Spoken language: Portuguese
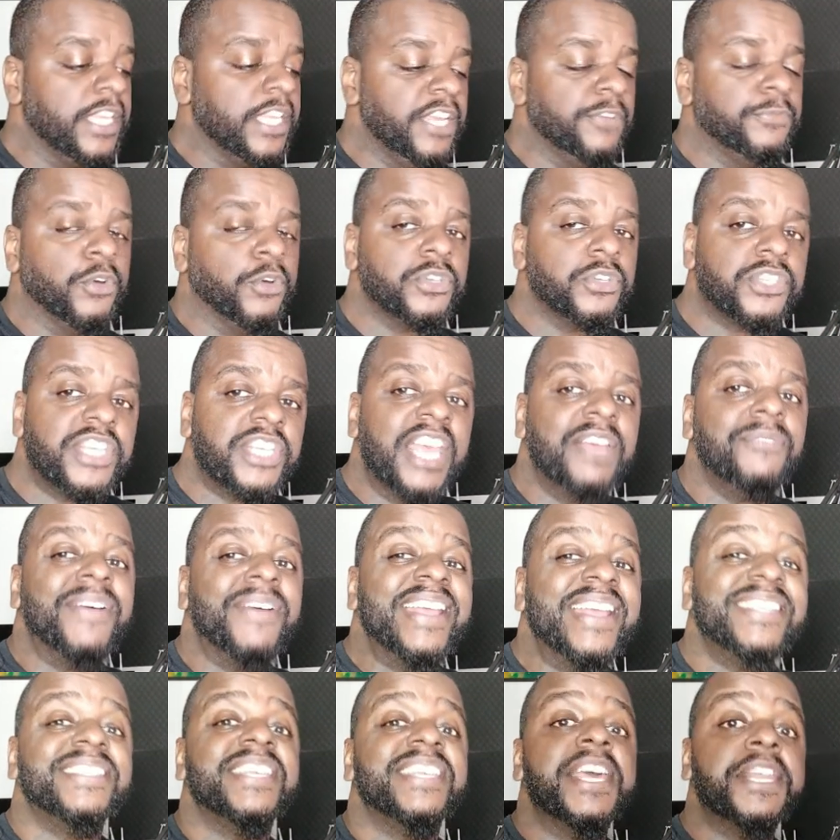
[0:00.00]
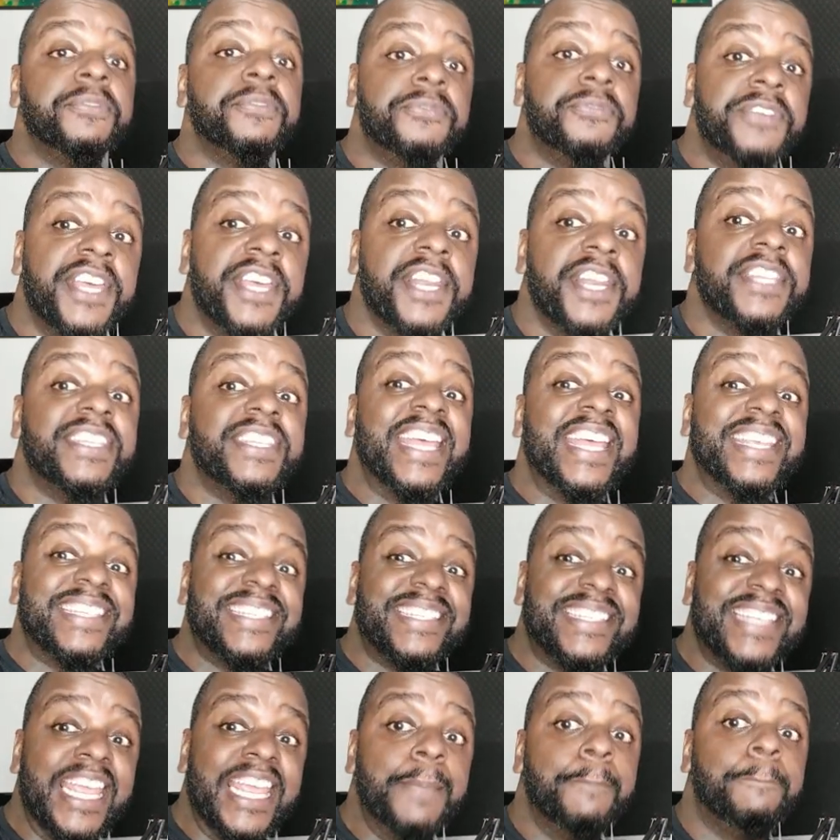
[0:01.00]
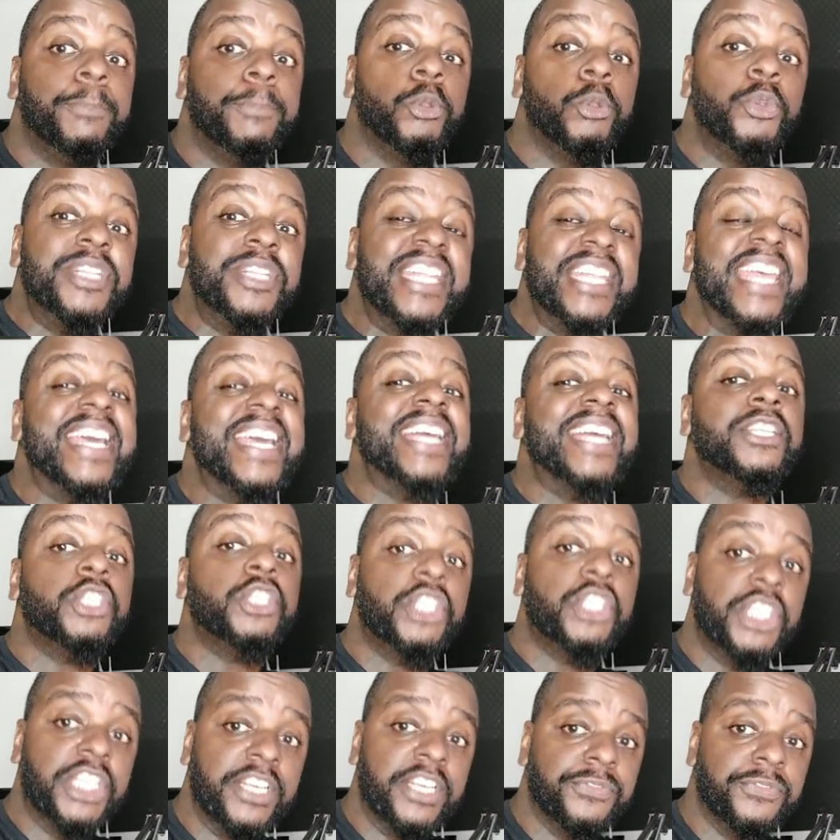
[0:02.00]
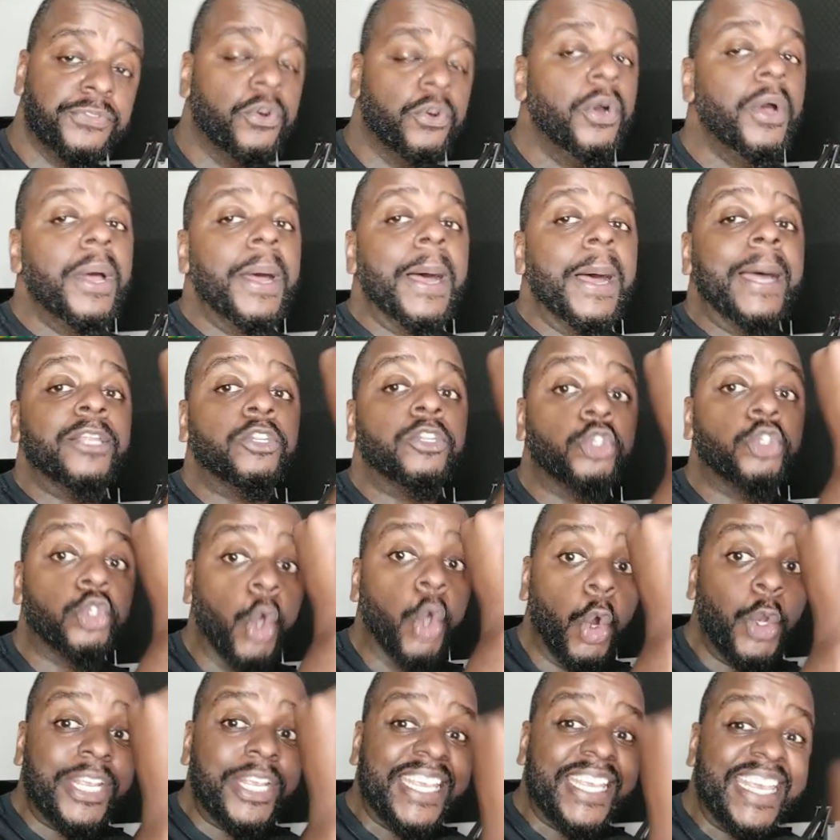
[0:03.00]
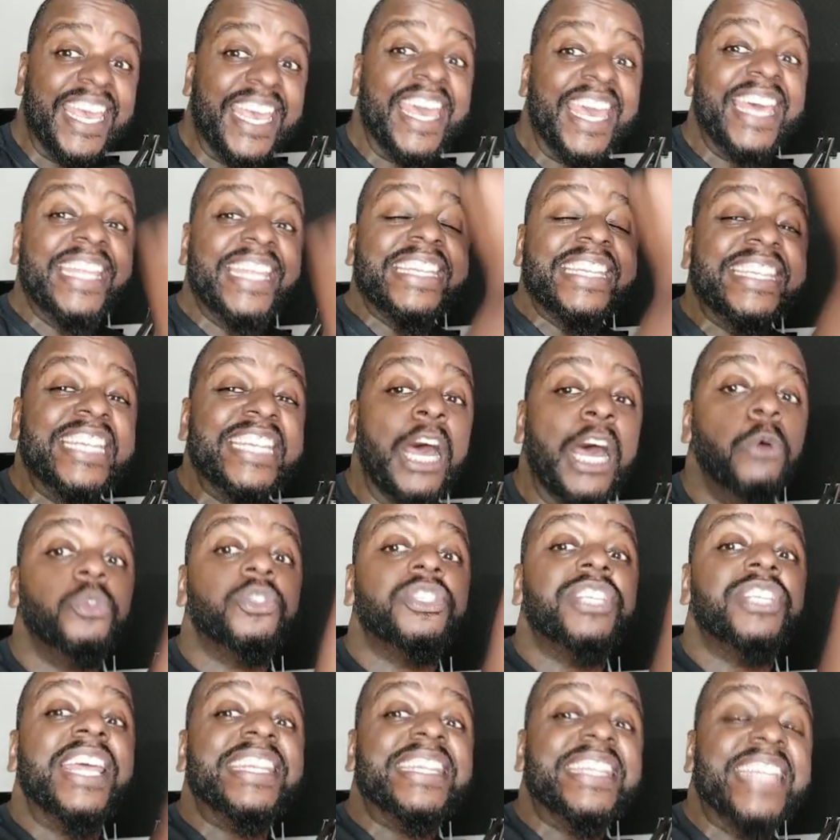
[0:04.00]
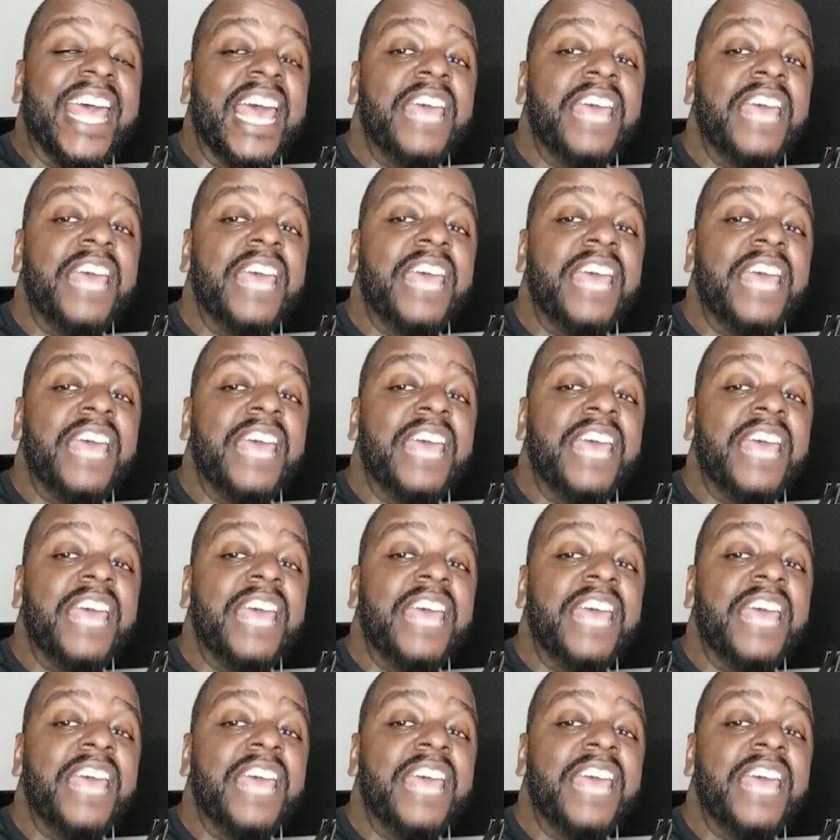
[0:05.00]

E você vai servir de exemplo negativo do que não se